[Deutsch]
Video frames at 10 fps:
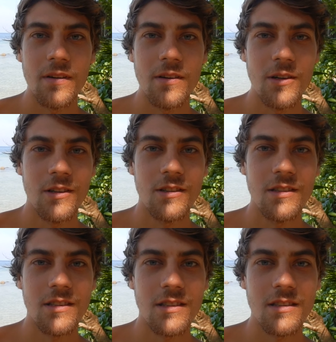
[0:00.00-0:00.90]

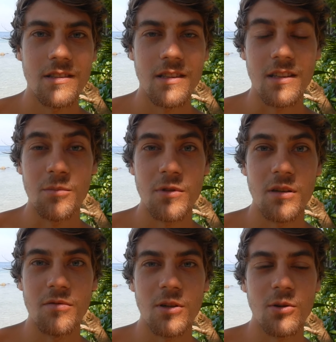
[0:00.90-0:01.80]
Und dann haben
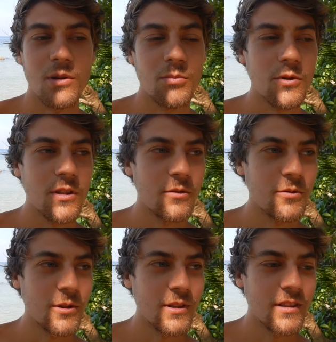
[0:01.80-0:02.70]
mich einfach noch die Bücher
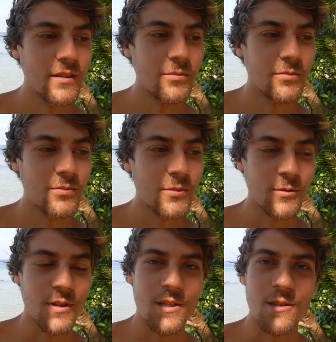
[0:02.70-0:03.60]
von, ähm,
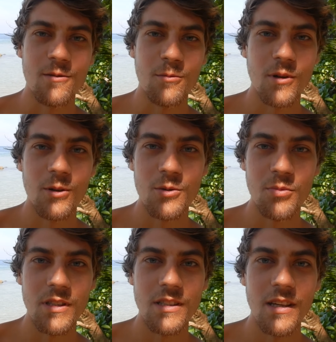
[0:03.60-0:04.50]
ich weiß jetzt nicht, wie man
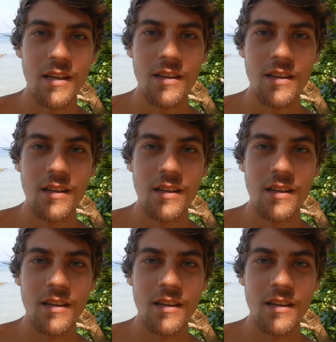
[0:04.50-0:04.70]
ausspricht,